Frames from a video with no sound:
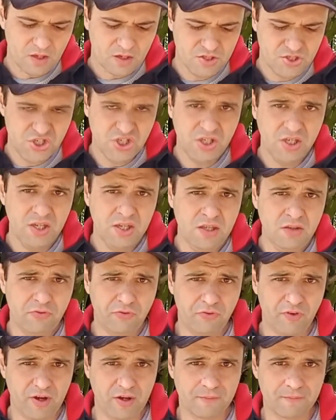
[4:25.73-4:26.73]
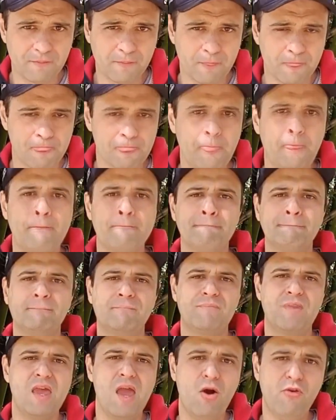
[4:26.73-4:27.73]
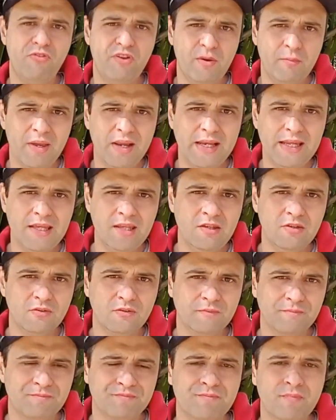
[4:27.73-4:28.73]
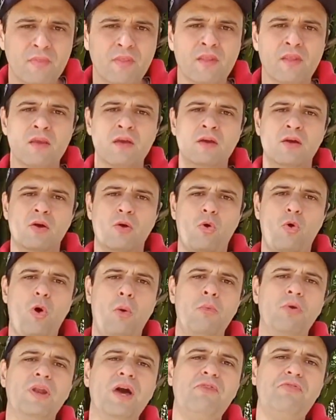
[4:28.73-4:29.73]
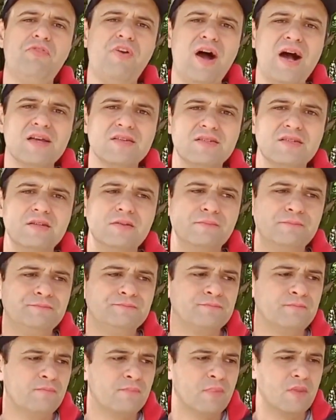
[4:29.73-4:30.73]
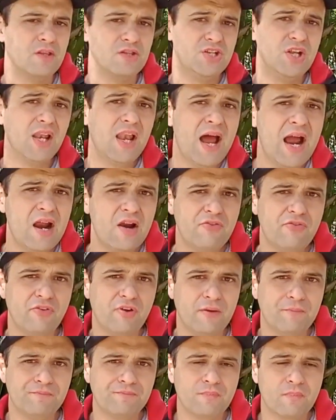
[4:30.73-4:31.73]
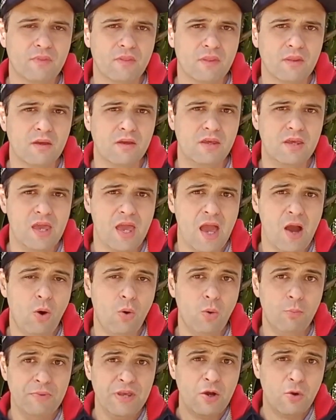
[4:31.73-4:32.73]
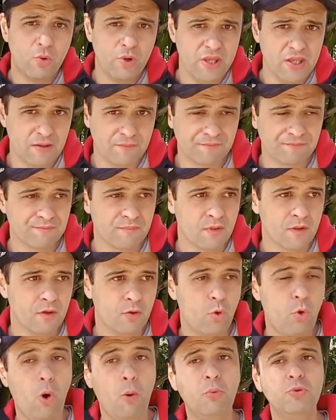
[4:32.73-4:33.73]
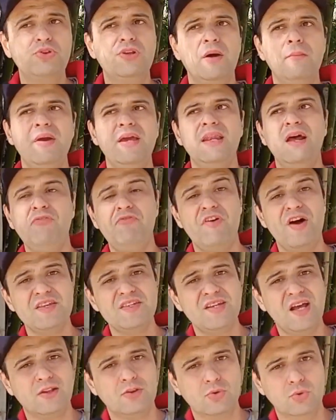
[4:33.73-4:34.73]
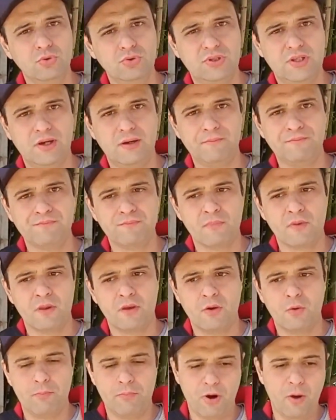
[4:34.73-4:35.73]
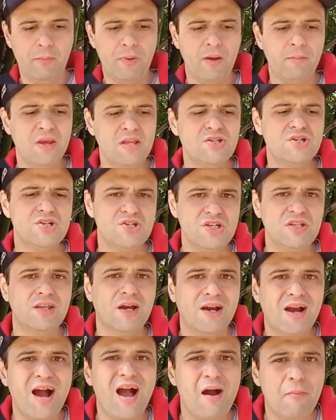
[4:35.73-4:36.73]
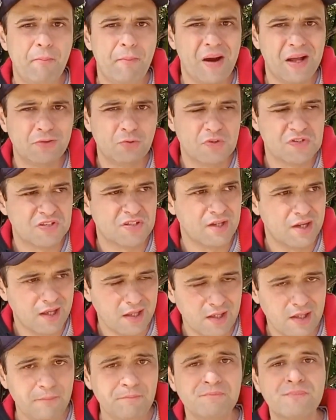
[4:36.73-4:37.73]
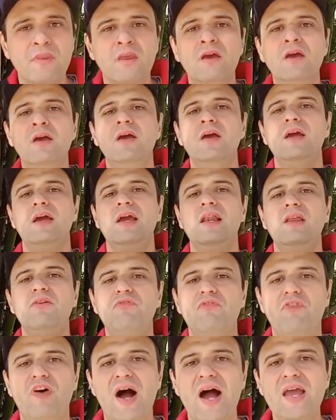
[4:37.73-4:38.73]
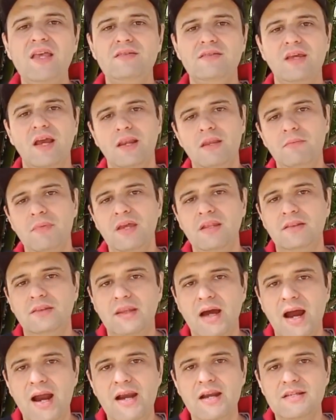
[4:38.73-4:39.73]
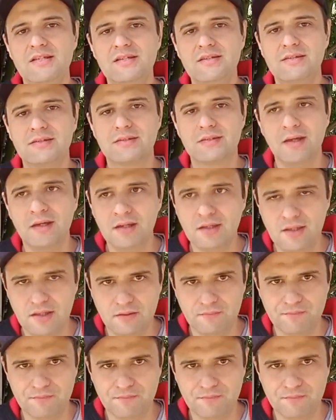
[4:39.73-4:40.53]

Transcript: de ninfa, que é o vermelhinho, como na fase de larva, que é o miquim, como também na fase adulta, propriamente dita carrapato estrela, ele vai se alimentar de sangue